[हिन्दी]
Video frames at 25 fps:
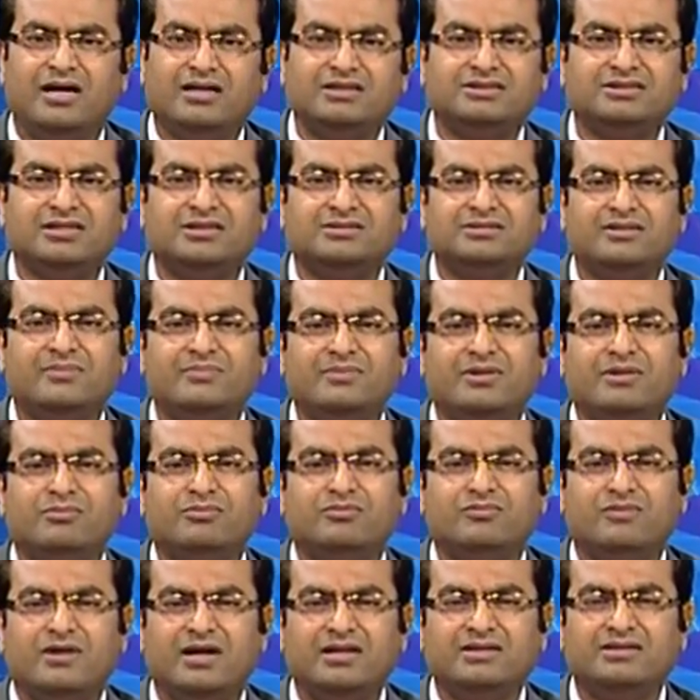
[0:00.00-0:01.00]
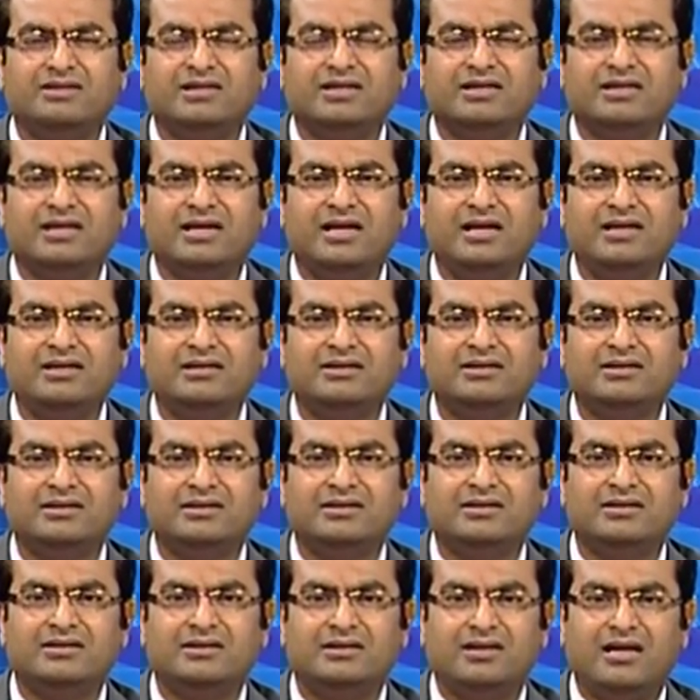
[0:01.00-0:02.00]
हर शख्स अपना मुफाद देख रहा है
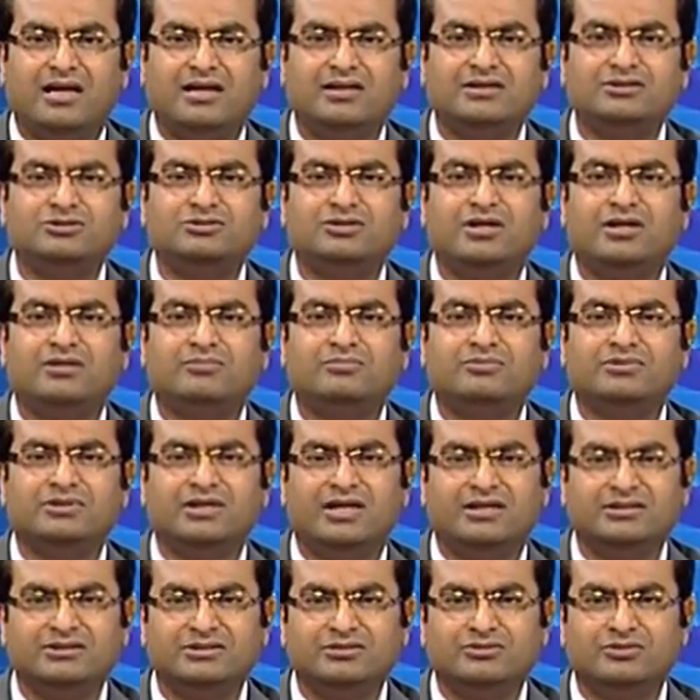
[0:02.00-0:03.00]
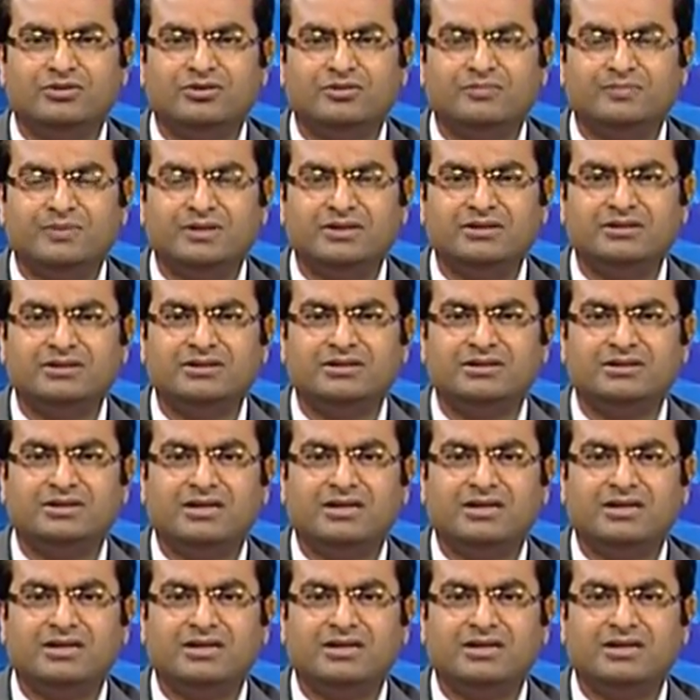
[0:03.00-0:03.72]
लालच जो है बुनियादी तौर पर